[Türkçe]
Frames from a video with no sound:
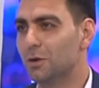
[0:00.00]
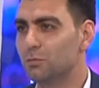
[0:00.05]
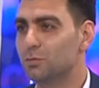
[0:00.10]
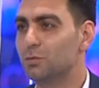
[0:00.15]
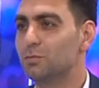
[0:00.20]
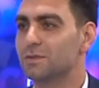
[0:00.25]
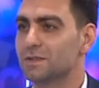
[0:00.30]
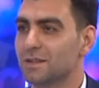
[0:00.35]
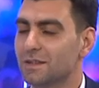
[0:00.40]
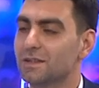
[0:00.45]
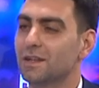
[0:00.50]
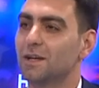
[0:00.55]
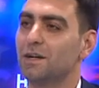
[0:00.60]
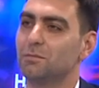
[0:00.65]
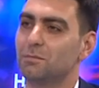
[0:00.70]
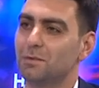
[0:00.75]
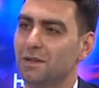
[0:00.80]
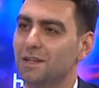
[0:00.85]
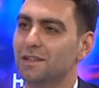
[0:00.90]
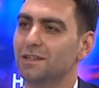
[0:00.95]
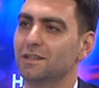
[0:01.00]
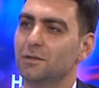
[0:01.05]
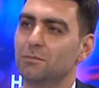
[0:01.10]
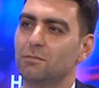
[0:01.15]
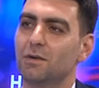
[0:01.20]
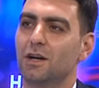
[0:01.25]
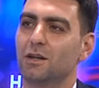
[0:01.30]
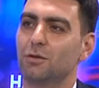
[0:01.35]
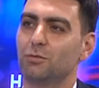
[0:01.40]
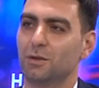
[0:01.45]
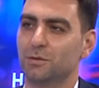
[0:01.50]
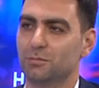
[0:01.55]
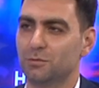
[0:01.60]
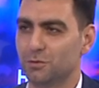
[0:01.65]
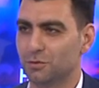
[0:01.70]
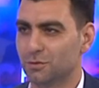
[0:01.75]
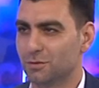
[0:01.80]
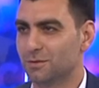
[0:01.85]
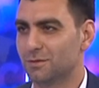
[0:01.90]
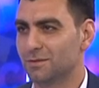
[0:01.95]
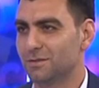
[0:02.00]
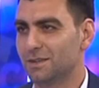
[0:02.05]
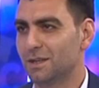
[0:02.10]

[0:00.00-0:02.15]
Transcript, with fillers: bu bize daha pahalıya mal olabiliyor.